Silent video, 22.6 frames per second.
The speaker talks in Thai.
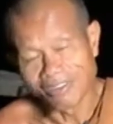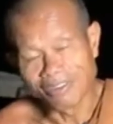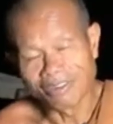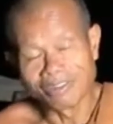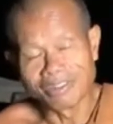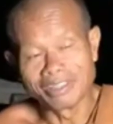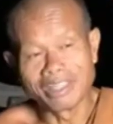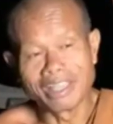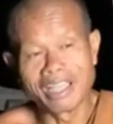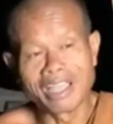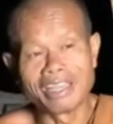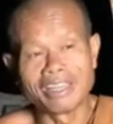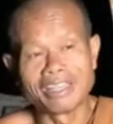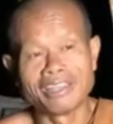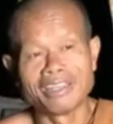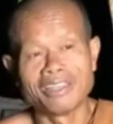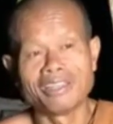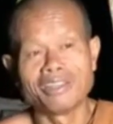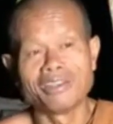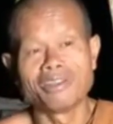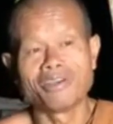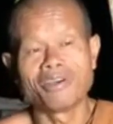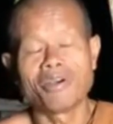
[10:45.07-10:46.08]
แต่คนตาย
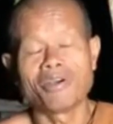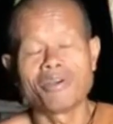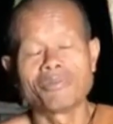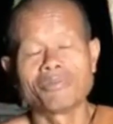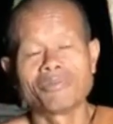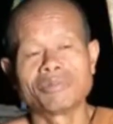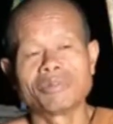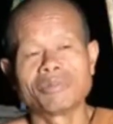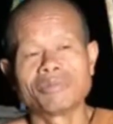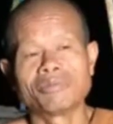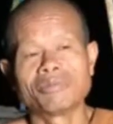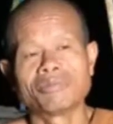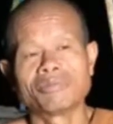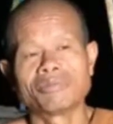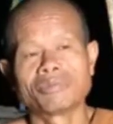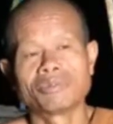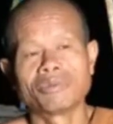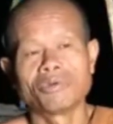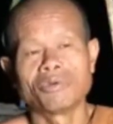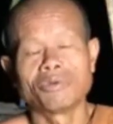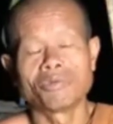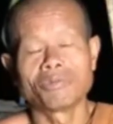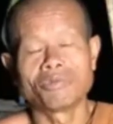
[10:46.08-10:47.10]
แต่ในท้อง
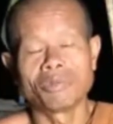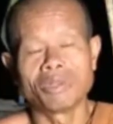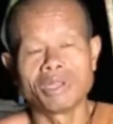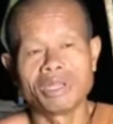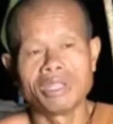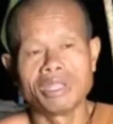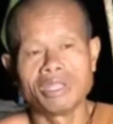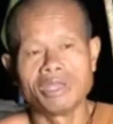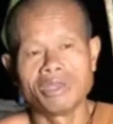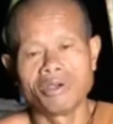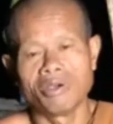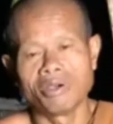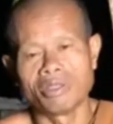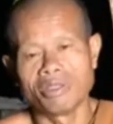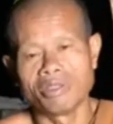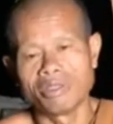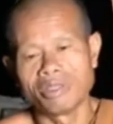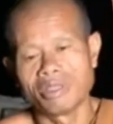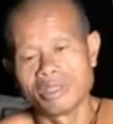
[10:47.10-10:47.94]
โชคไม่ดีห